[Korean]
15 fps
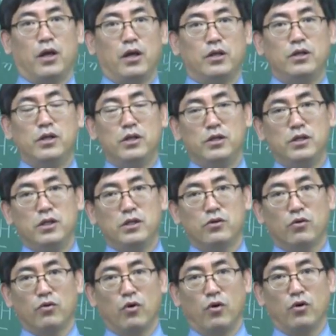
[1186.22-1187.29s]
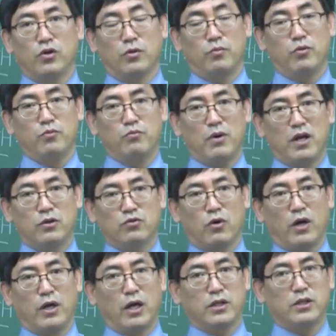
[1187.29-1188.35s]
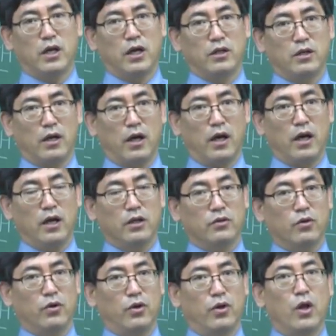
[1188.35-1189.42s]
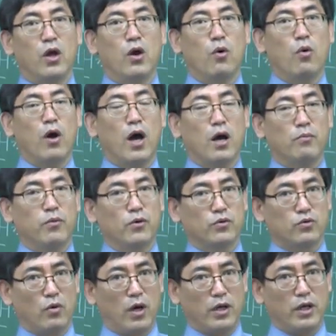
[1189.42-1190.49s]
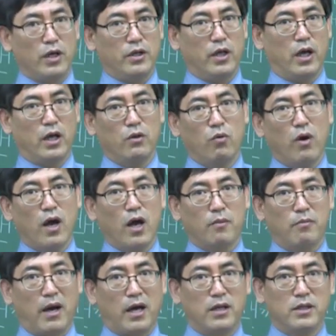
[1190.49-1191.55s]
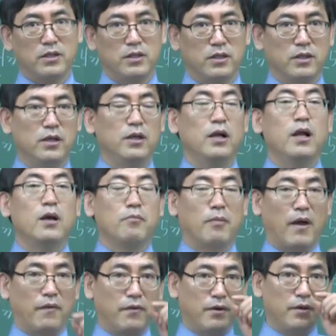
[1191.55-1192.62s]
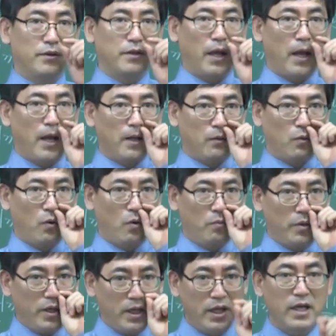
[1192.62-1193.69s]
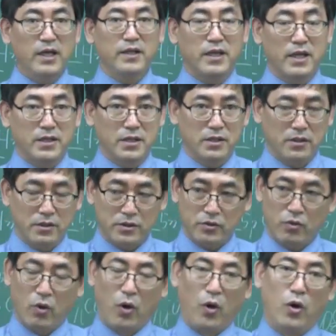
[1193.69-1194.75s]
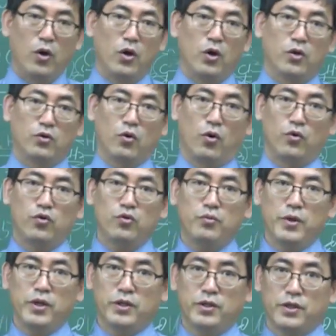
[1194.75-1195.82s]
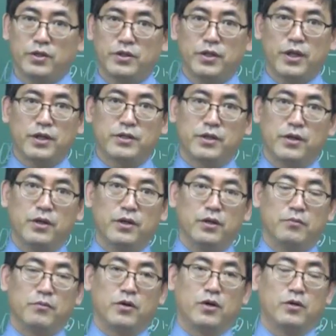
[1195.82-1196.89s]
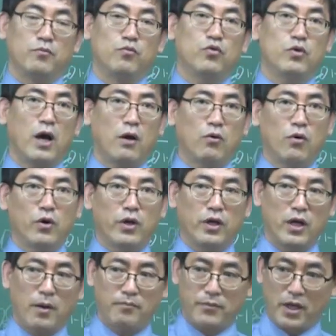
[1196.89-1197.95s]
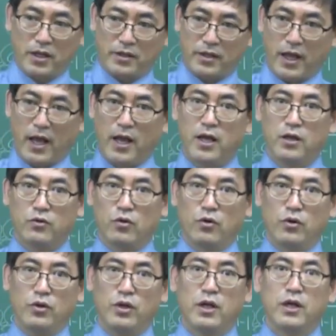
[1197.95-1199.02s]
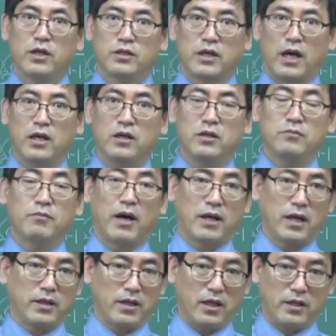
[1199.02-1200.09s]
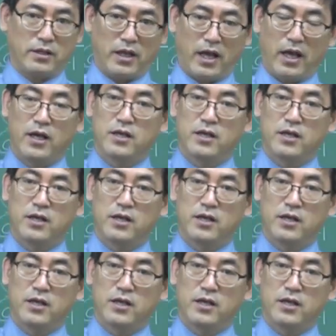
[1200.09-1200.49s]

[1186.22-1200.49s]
실질적으로 이제 분말 수화약제라든가 또는 화학포 수화기에 대한 화학 반응식을 만드는 데 도움이 되실 것이고, 또 유별 특성에서 뭐 물하고 결합될 때 또는 자연 발화될 때,